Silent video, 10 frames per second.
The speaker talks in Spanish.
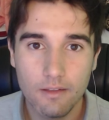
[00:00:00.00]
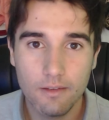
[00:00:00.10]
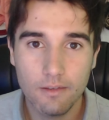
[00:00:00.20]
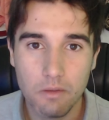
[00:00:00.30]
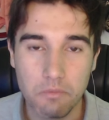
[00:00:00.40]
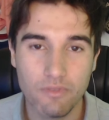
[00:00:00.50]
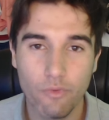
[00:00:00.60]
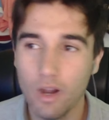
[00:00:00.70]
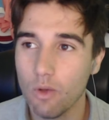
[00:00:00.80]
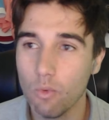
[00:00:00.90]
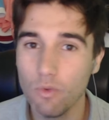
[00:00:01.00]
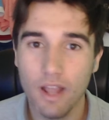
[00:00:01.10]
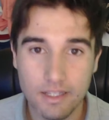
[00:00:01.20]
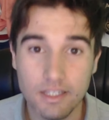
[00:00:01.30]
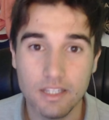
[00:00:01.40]
Como si fuera un
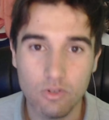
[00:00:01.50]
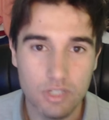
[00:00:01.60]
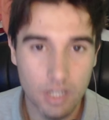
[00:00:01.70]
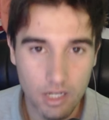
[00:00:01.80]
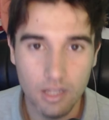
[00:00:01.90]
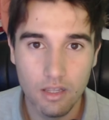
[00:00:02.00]
asesino en serie.